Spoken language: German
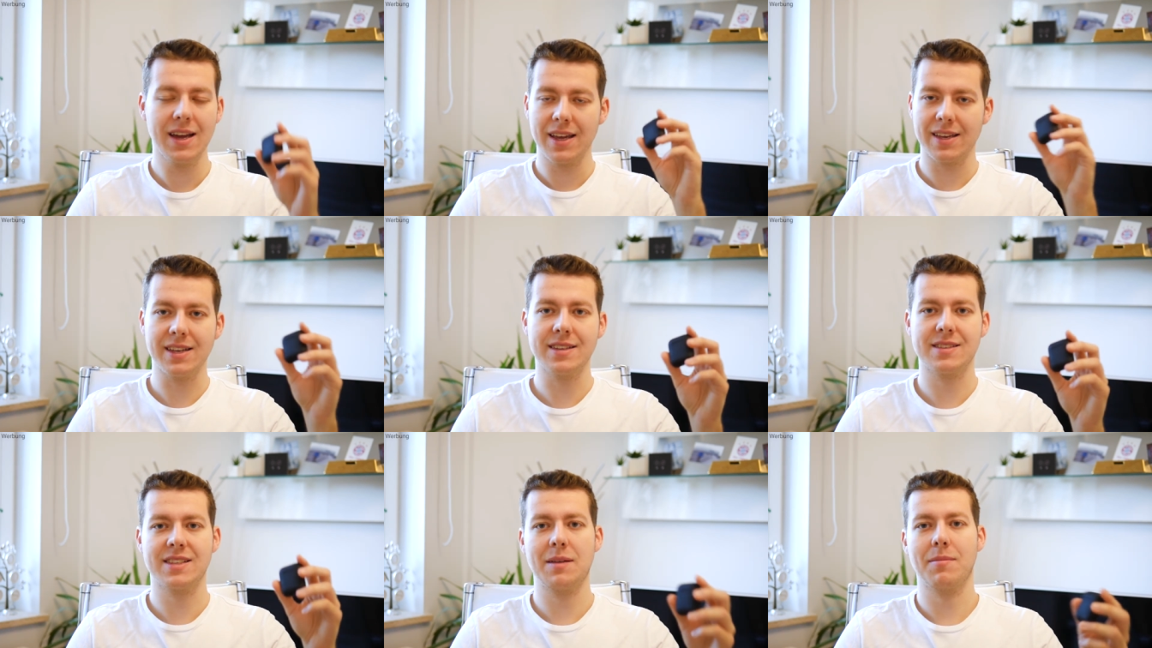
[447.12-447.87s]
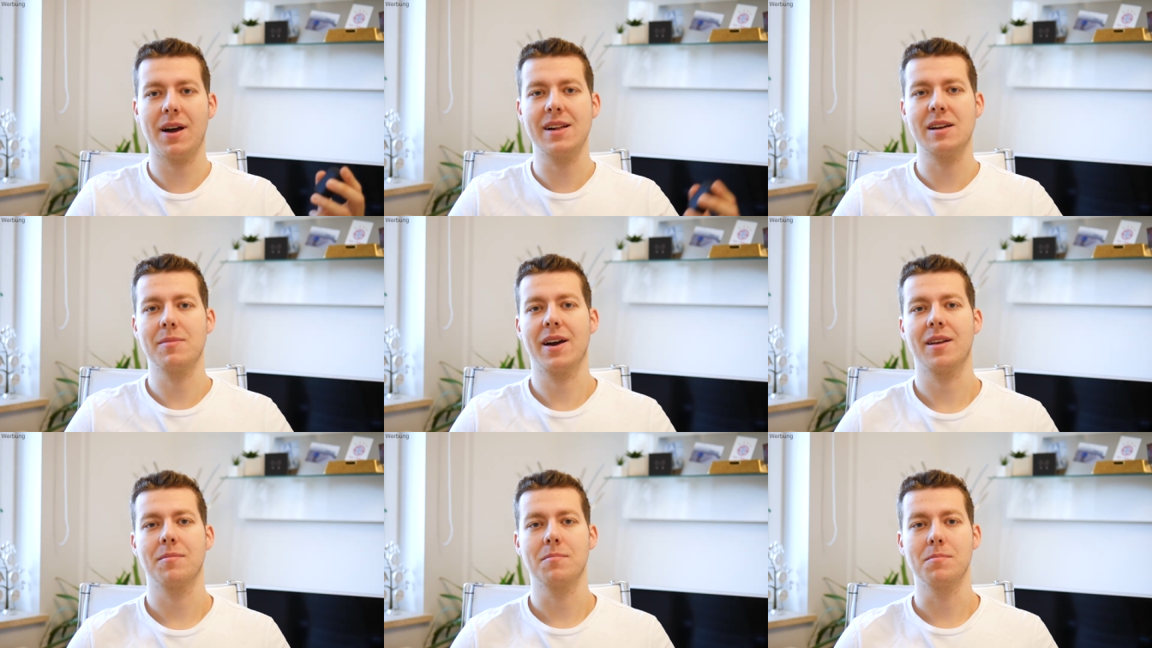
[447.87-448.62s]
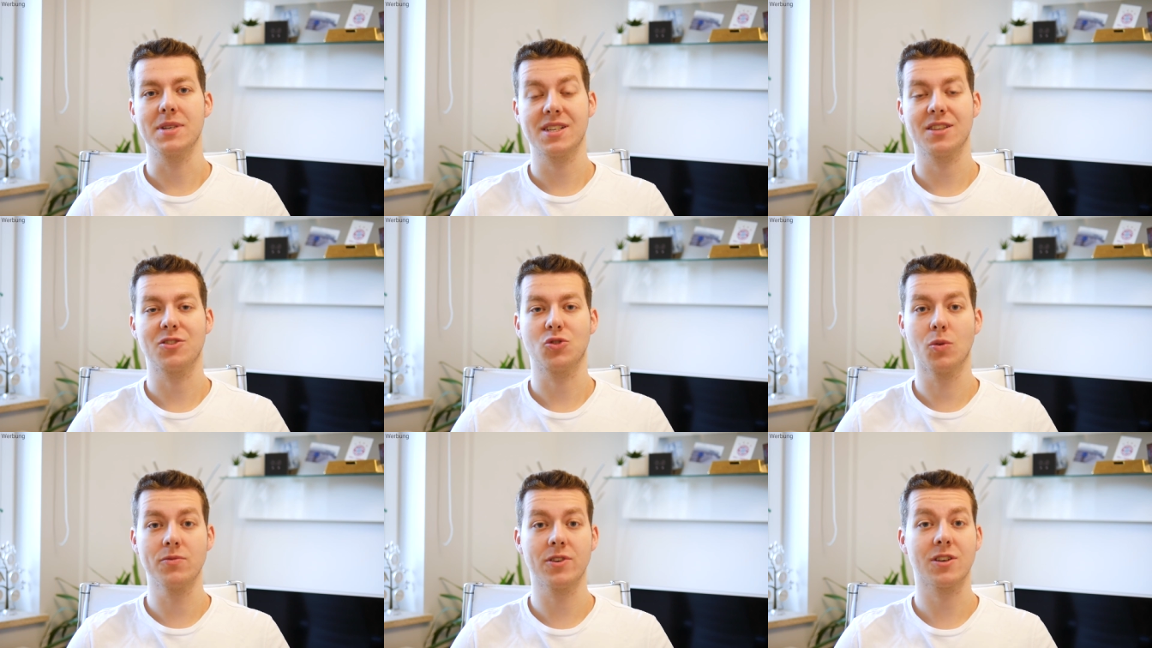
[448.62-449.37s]
Hier, die sind eben allgemein ein bisschen
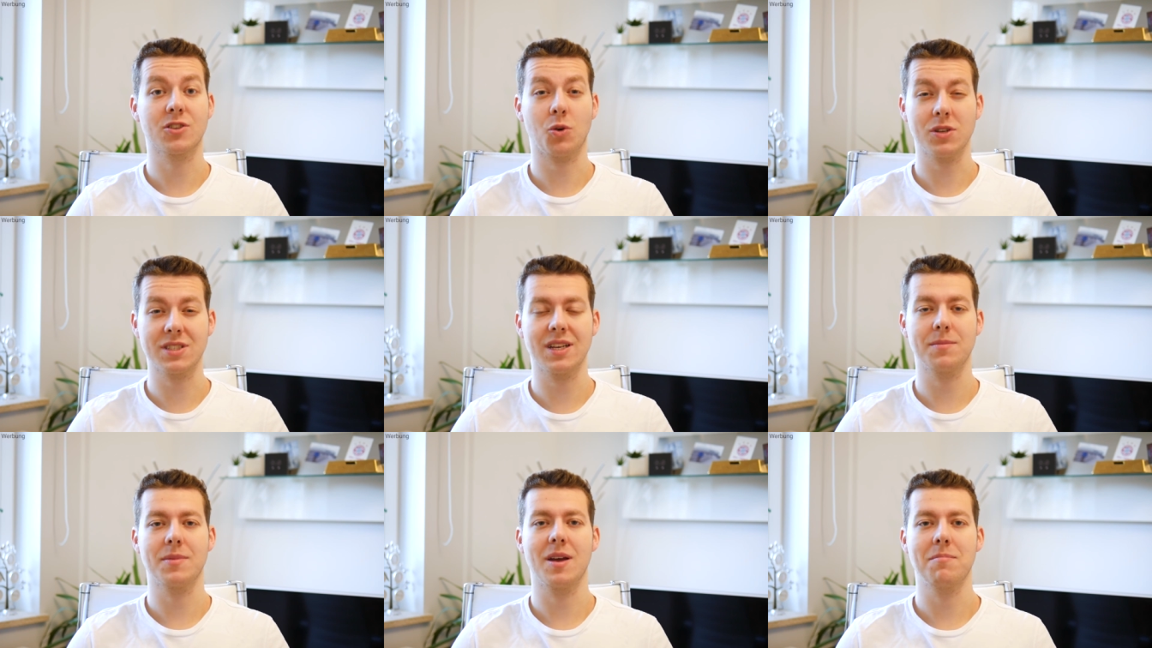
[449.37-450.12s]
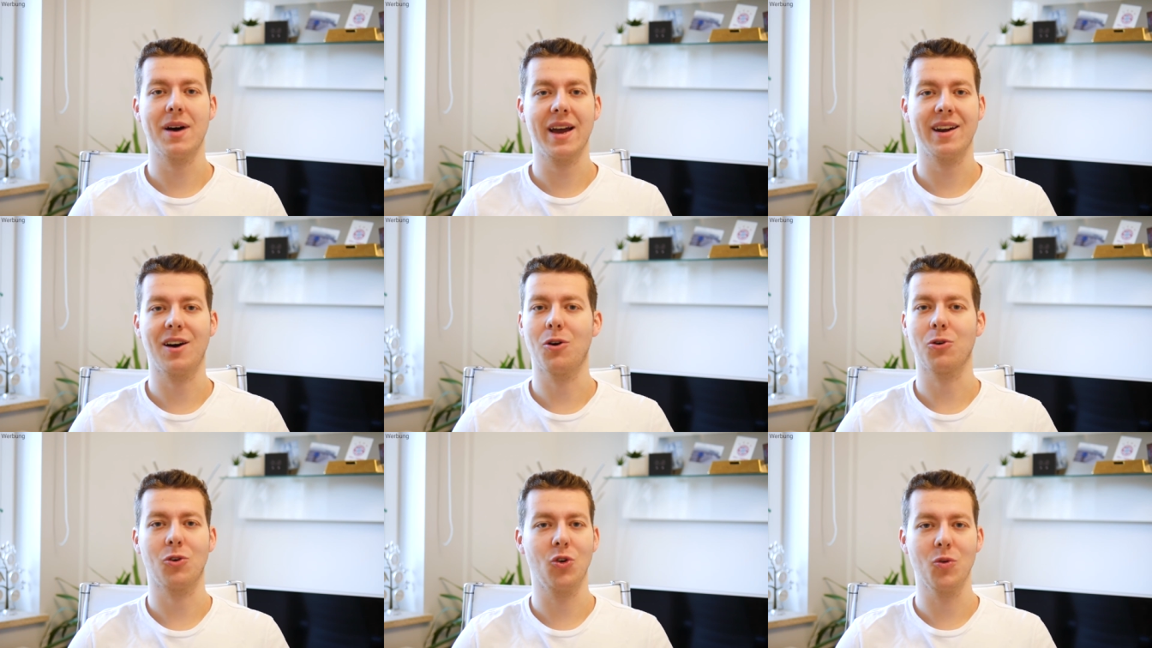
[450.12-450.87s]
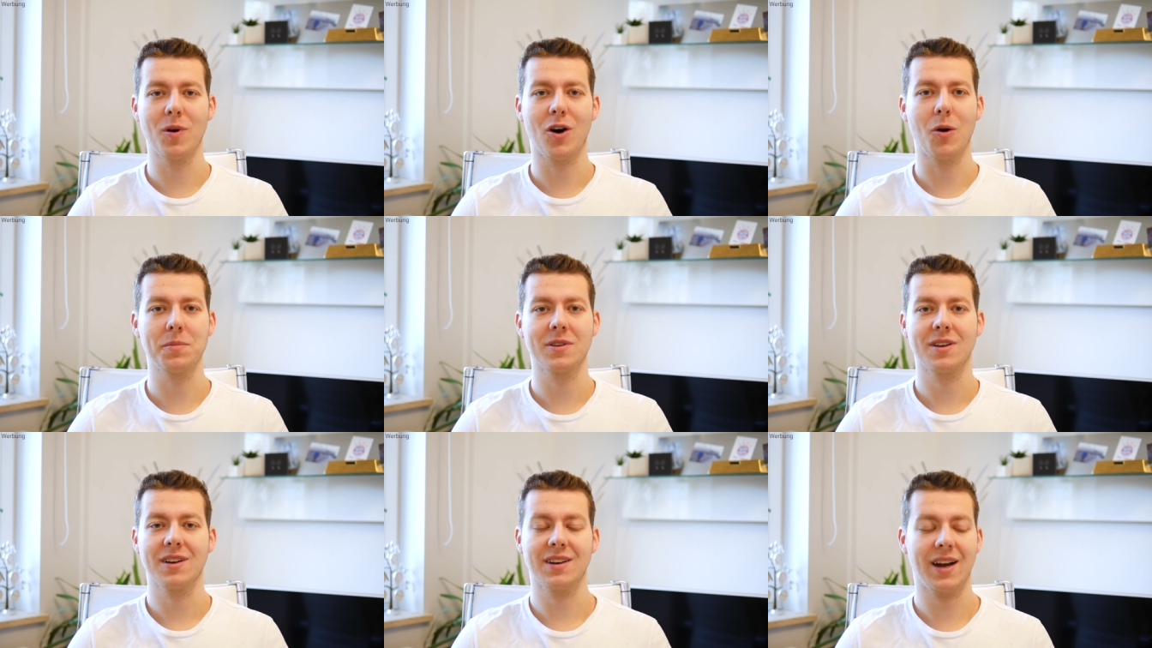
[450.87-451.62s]
dumpfer, trotzdem in meinen Augen überhaupt
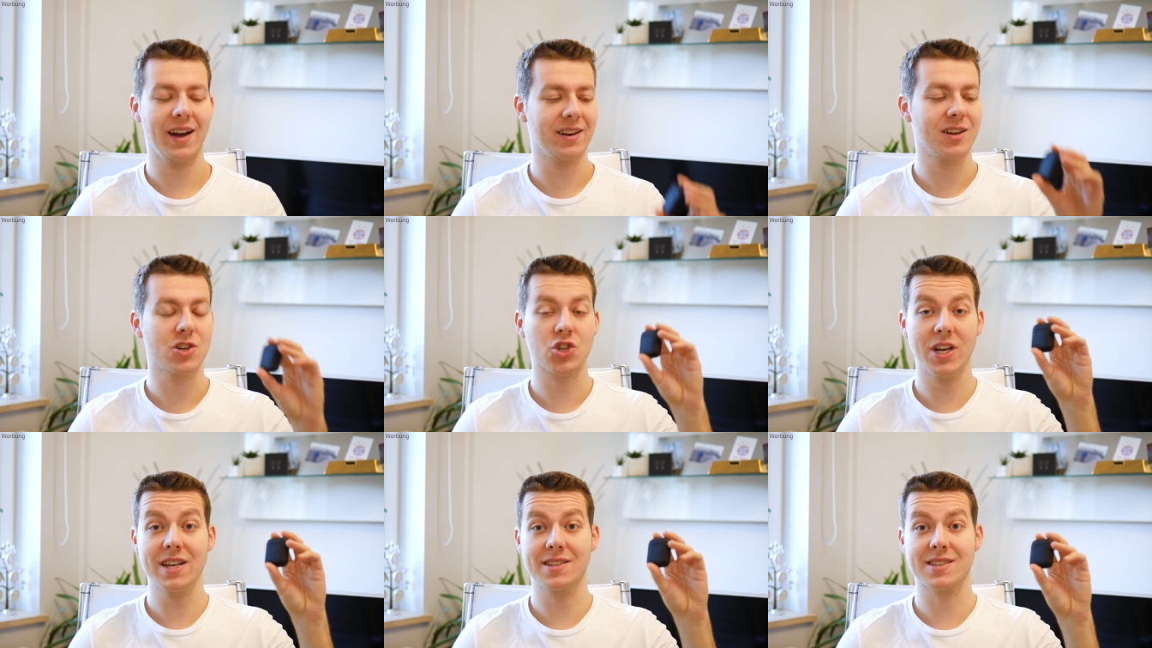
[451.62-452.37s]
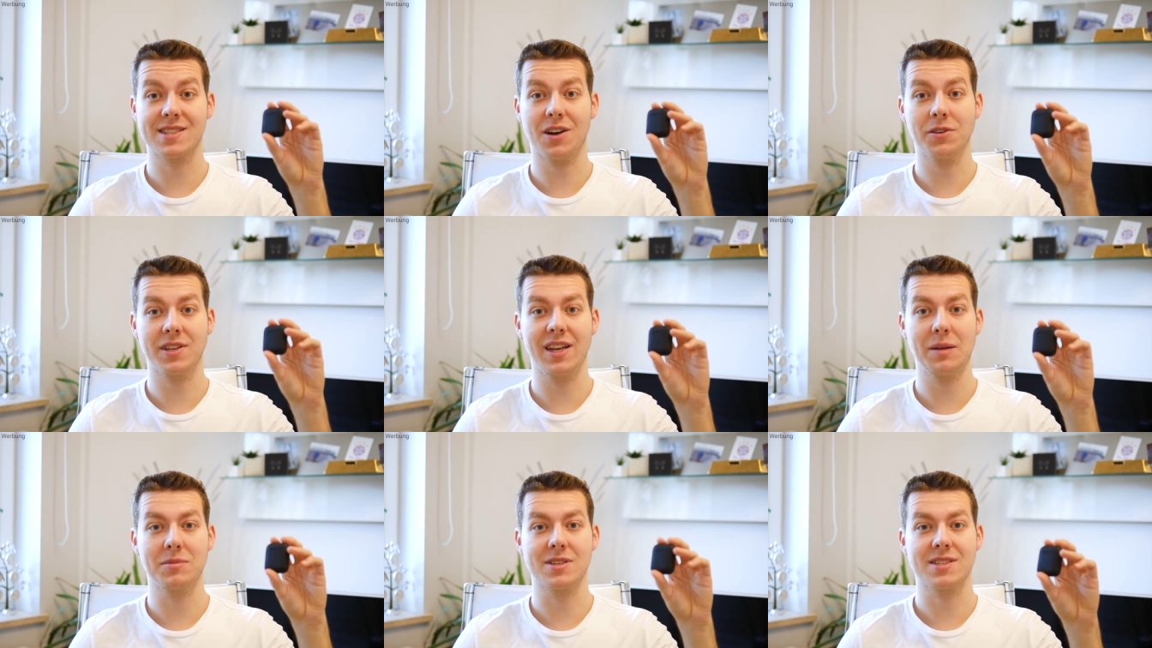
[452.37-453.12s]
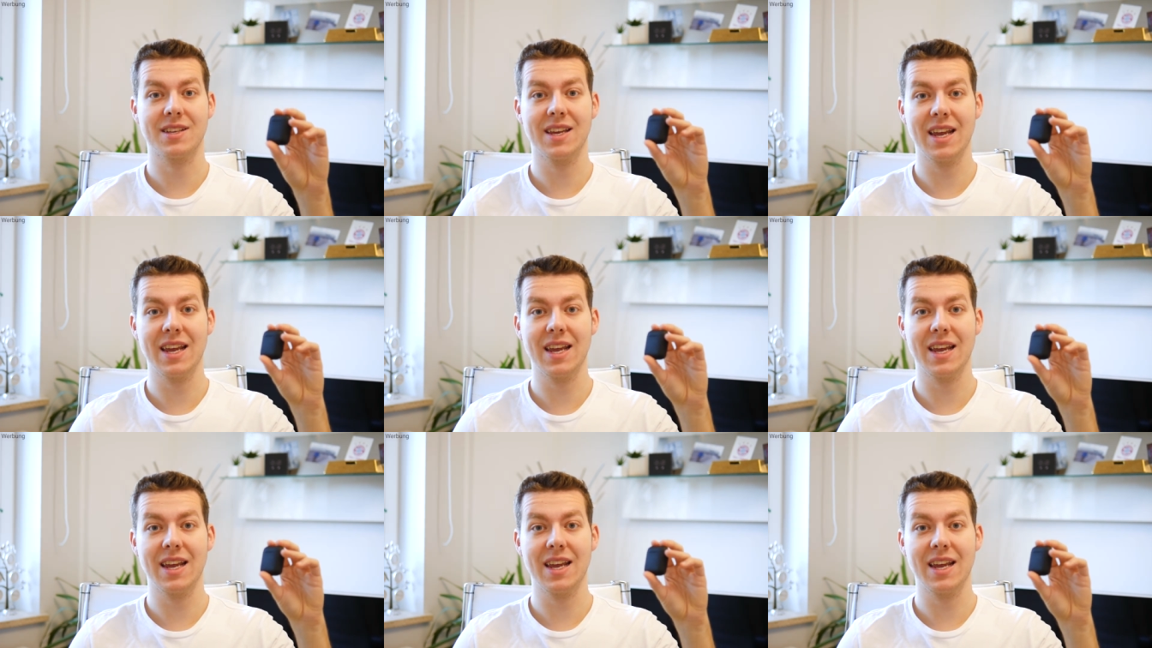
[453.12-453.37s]
kein schlechtes Sounderlebnis,